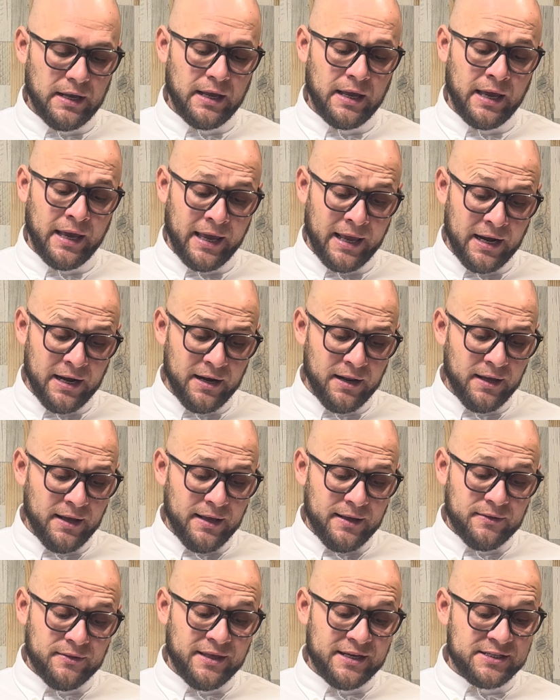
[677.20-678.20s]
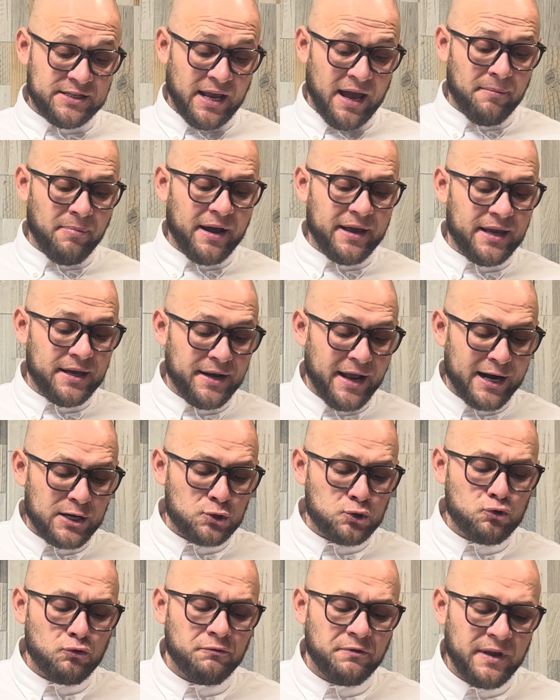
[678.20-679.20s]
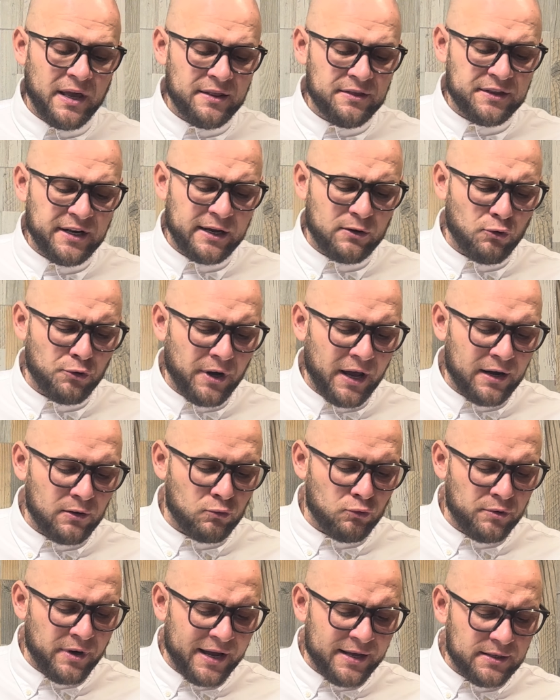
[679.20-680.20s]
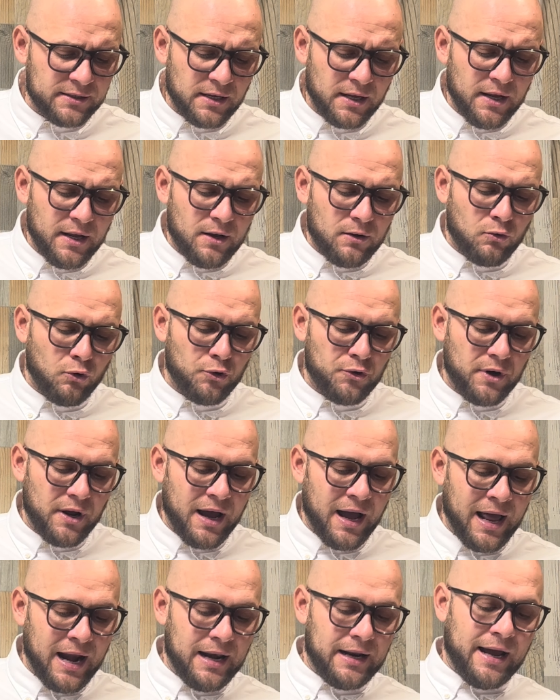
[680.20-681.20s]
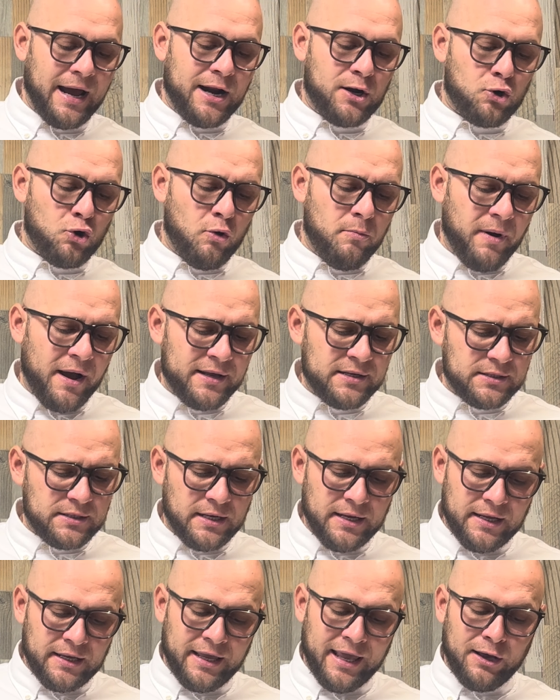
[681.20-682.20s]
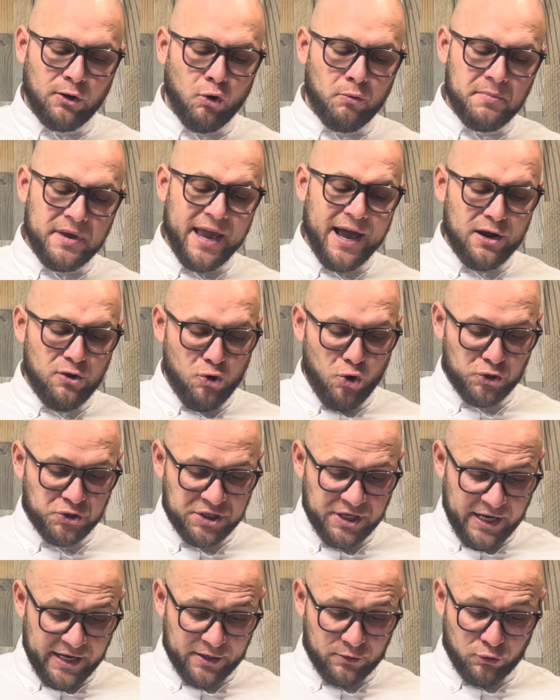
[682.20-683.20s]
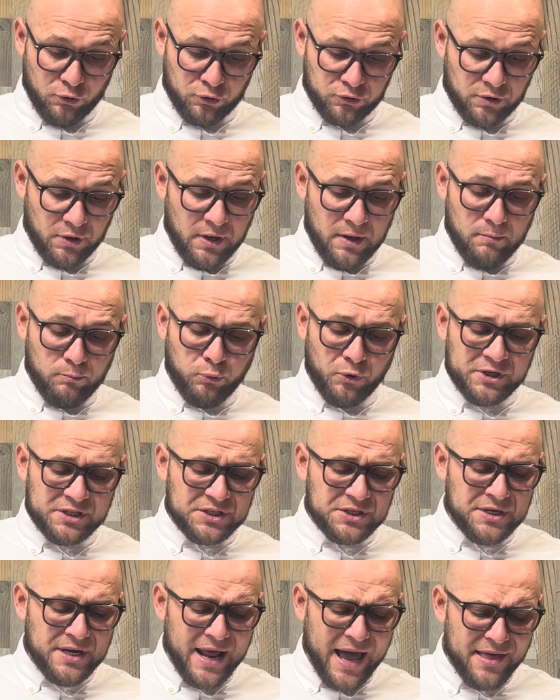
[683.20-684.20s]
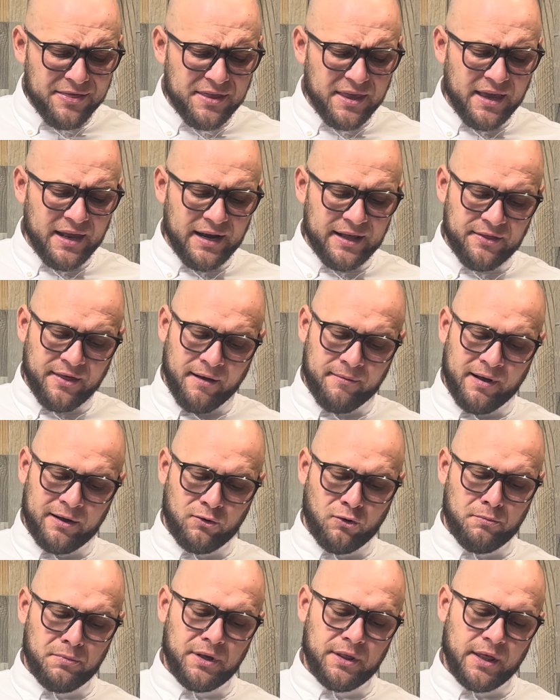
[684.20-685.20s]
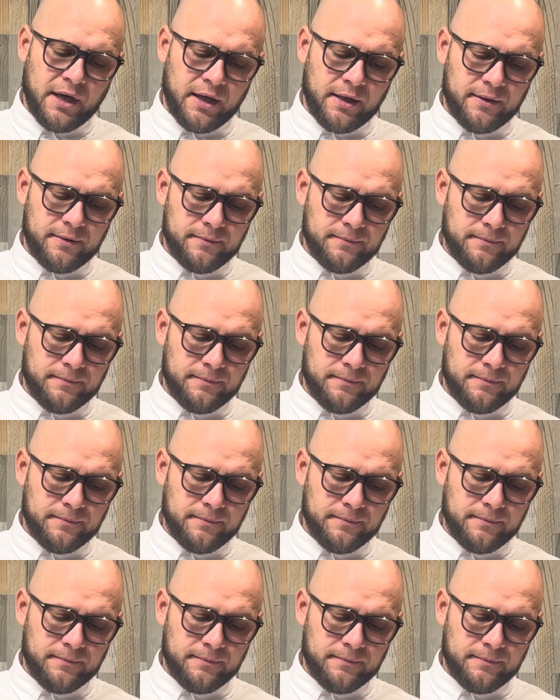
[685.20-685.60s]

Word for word: Él deseaba llenar su vientre con algunas, con algarrobas que comían los ciervos, pues nadie le daba comida.